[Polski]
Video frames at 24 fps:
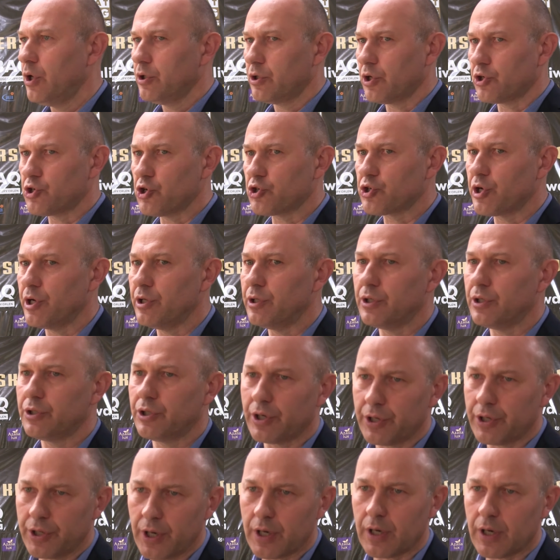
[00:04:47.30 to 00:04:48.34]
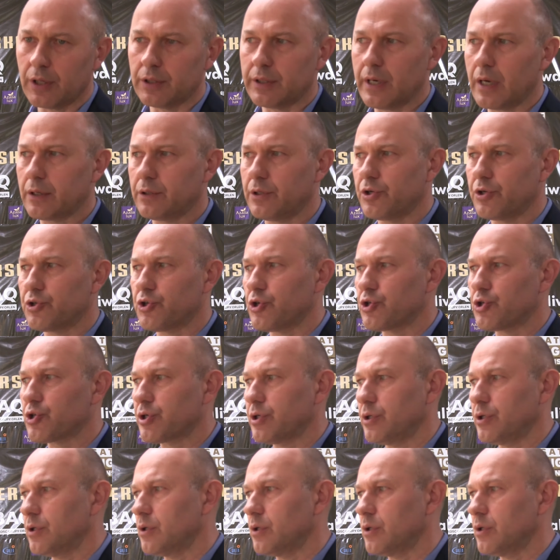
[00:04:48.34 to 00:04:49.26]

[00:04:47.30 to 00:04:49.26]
troszeczkę inna technika, tak? Troszeczkę...